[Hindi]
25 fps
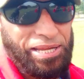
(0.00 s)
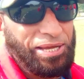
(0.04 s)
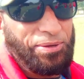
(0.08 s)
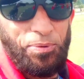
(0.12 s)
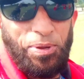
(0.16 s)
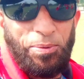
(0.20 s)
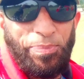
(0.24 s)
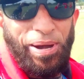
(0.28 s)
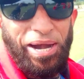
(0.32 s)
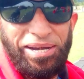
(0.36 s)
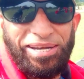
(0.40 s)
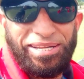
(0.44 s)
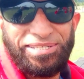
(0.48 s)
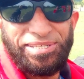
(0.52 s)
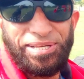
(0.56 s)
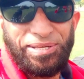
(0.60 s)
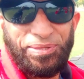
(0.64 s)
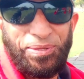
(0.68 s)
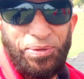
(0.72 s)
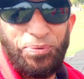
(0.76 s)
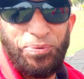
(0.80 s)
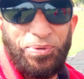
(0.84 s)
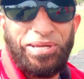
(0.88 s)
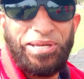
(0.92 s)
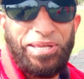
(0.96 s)
लेकिन मैं बैठ नहीं
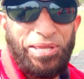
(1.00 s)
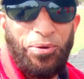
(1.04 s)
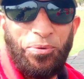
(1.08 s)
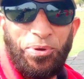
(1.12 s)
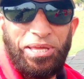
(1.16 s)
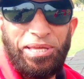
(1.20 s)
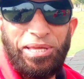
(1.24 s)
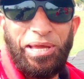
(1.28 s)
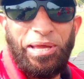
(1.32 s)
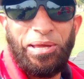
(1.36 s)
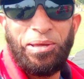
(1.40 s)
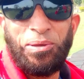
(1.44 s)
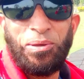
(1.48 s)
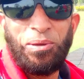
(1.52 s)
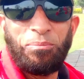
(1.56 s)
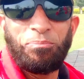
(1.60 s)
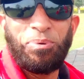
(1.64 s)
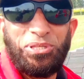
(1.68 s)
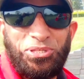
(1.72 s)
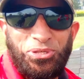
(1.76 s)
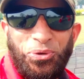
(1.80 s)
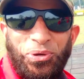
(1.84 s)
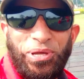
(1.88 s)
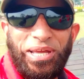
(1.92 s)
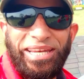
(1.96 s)
सकता हूँ क्योंकि ये
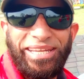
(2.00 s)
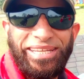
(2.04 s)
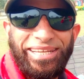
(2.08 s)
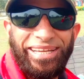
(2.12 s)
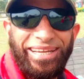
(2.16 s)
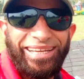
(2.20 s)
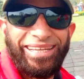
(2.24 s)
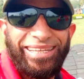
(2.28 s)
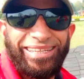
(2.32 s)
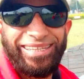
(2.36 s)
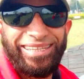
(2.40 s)
बच्चों के लिए